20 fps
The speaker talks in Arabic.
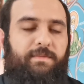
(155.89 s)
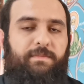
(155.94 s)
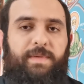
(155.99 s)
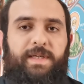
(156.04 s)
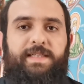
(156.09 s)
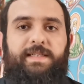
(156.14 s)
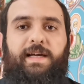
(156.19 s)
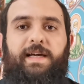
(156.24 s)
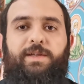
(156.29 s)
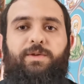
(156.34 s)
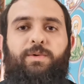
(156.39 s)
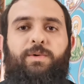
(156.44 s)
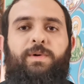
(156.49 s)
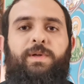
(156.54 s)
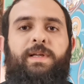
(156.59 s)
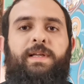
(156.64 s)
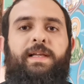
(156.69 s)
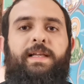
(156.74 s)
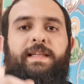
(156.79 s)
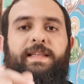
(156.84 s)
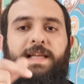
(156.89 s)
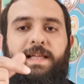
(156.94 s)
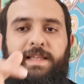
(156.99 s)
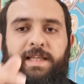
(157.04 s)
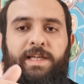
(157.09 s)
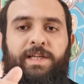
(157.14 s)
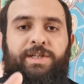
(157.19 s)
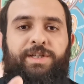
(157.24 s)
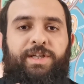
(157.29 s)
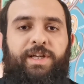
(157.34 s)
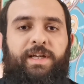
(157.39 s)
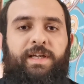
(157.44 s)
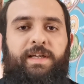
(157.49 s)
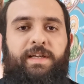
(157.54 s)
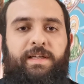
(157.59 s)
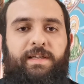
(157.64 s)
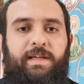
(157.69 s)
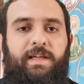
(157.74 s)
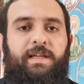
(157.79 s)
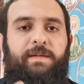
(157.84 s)
بس عطول النتيجة
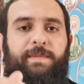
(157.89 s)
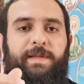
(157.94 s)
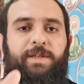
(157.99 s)
يلي